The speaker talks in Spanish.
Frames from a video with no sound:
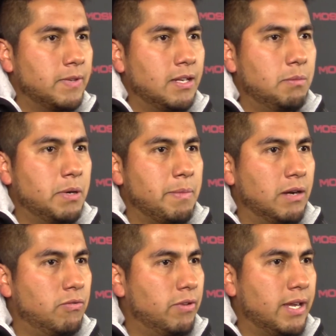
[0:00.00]
el
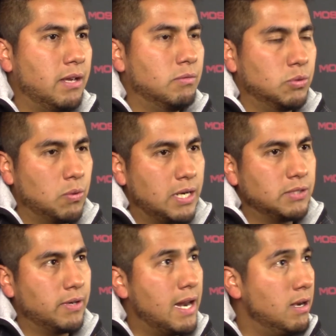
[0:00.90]
primero fue un tour
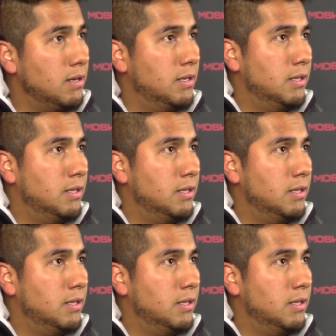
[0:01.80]
nacional,